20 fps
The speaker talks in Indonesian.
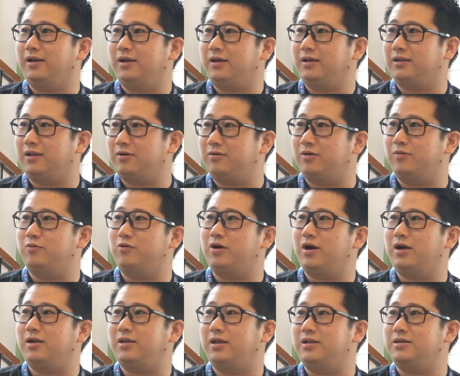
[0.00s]
Ini kita udah
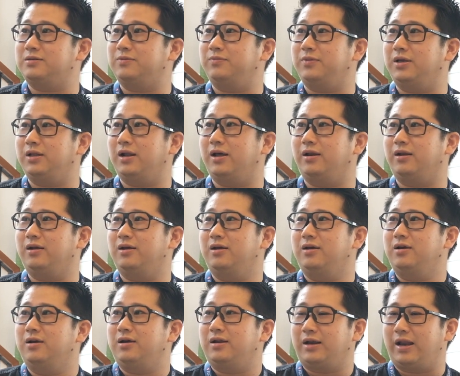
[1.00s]
buka jadi
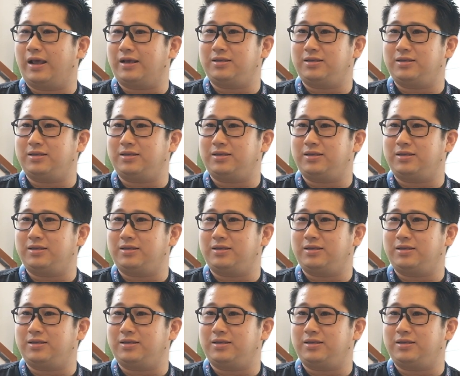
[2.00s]
9.